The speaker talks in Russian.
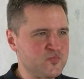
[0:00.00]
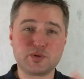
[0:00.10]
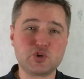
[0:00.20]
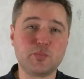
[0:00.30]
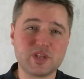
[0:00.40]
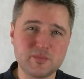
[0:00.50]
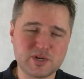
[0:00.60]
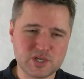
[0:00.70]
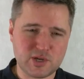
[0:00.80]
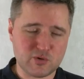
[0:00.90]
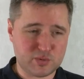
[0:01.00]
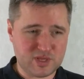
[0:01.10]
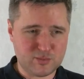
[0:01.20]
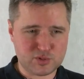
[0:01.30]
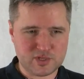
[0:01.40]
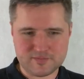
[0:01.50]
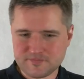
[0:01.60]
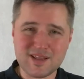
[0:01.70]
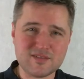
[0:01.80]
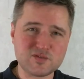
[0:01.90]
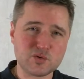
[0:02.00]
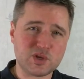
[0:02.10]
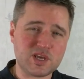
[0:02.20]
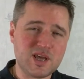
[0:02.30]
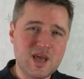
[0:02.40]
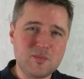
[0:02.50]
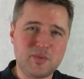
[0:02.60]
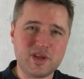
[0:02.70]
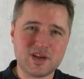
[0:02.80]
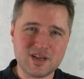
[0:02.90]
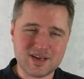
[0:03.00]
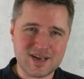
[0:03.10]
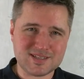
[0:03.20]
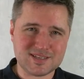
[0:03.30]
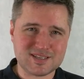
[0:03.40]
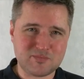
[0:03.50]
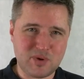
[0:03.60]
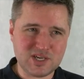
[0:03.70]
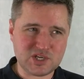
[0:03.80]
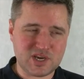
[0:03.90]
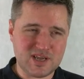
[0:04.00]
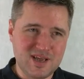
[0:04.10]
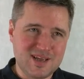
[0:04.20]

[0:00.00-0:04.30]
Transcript: Почему пренебрежительную? Потому что она все-таки перекликается с ипашкой,